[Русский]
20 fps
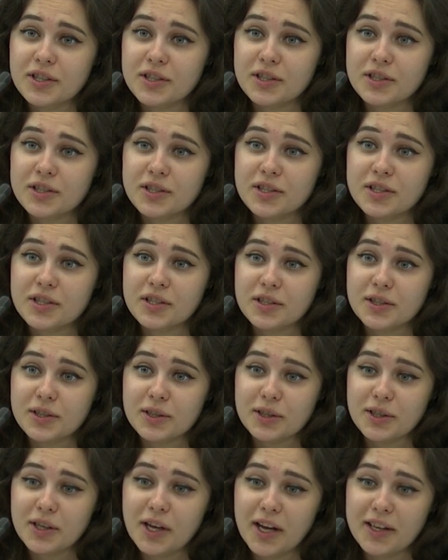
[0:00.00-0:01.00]
э,
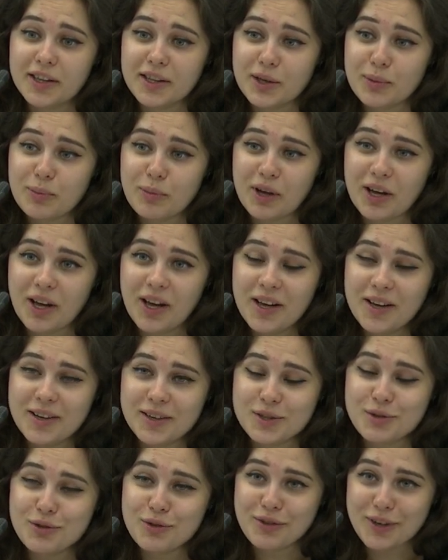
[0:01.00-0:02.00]
с данными
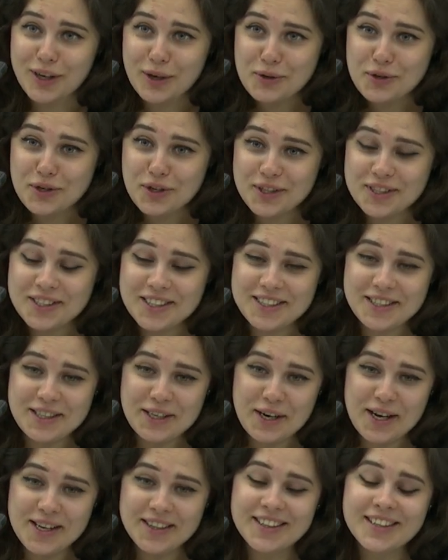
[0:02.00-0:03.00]
развивающихся
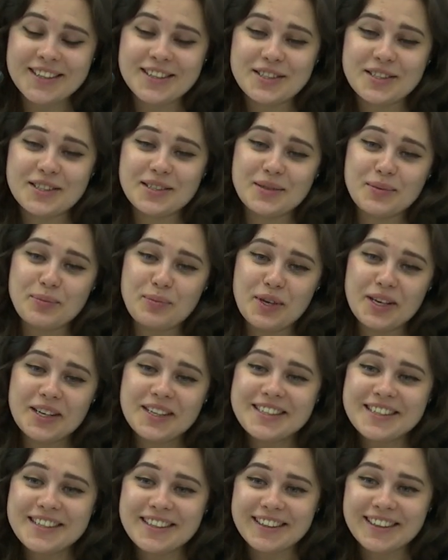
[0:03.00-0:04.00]
стран, с
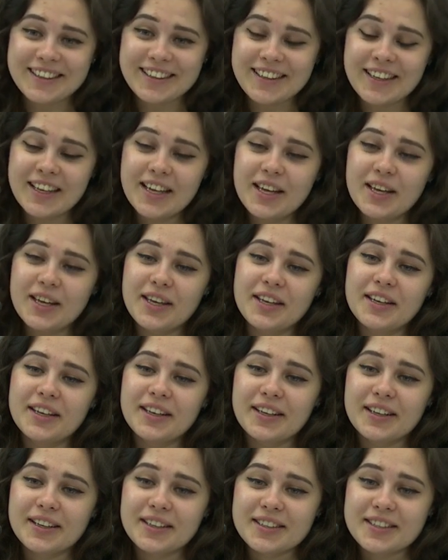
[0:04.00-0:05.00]
Мексикой
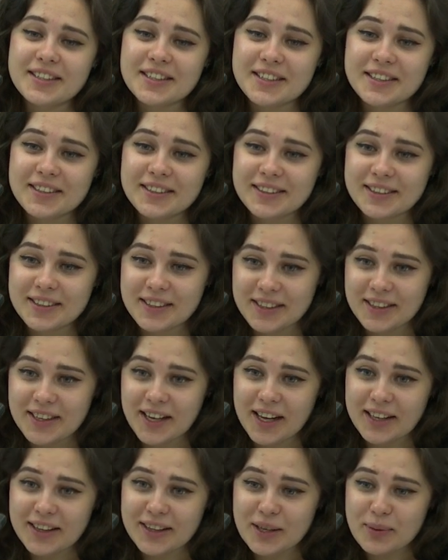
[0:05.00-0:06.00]
или с
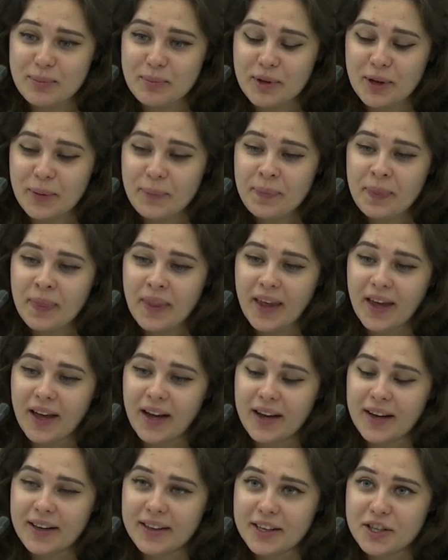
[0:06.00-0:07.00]
данными
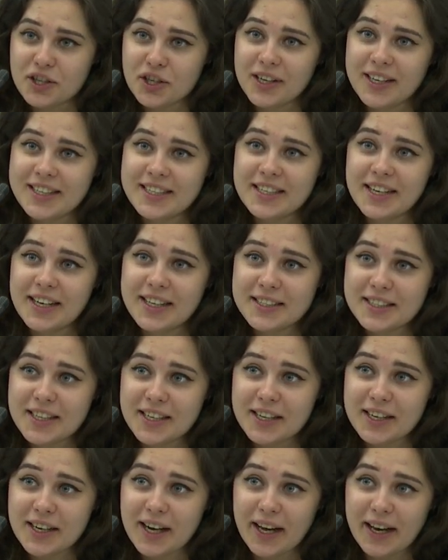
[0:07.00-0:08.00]
э, наших
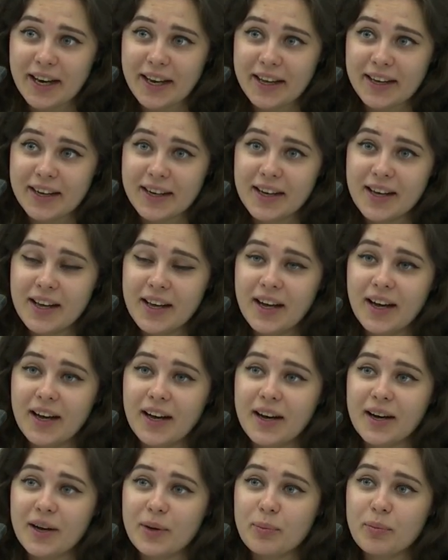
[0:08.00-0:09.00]
азиатских коллег.
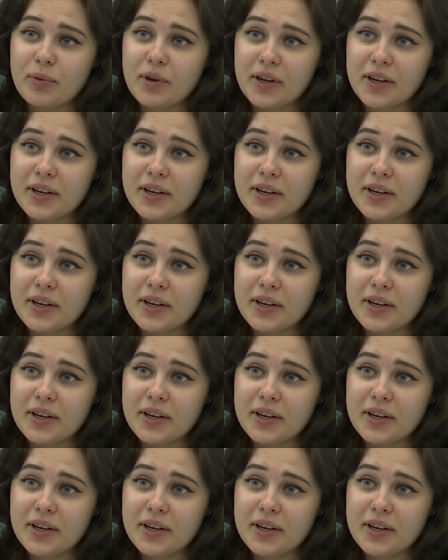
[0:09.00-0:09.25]
А при